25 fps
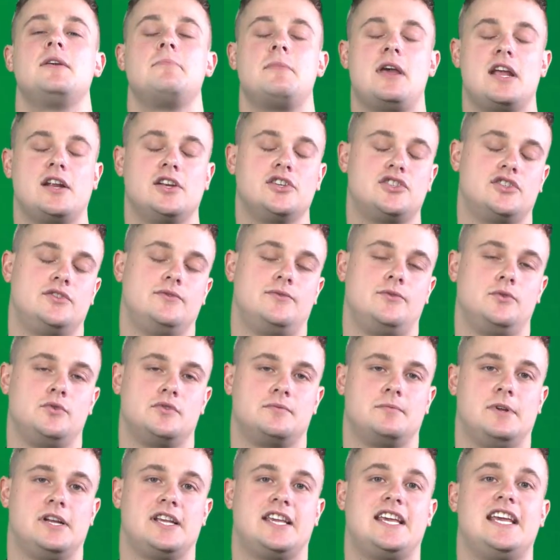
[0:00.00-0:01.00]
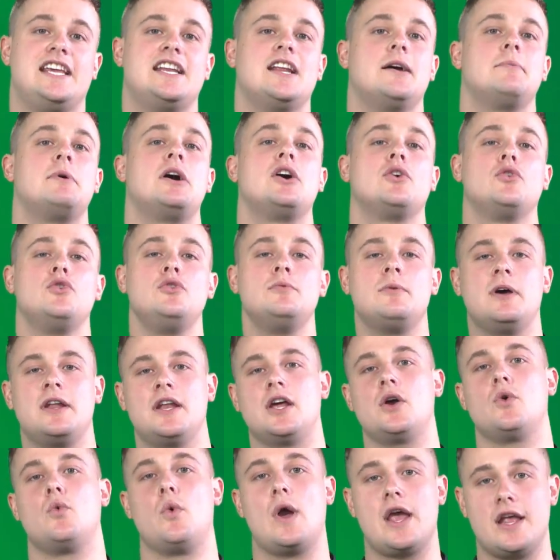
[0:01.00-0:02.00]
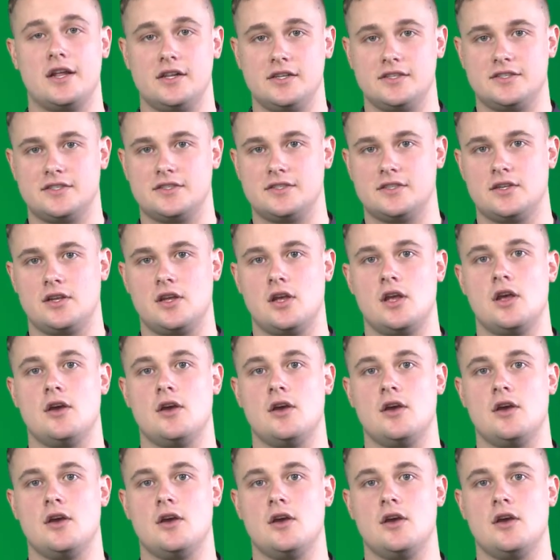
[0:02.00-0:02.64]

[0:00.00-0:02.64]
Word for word: im englischen Fußball, gehen aber rüber nach Wales,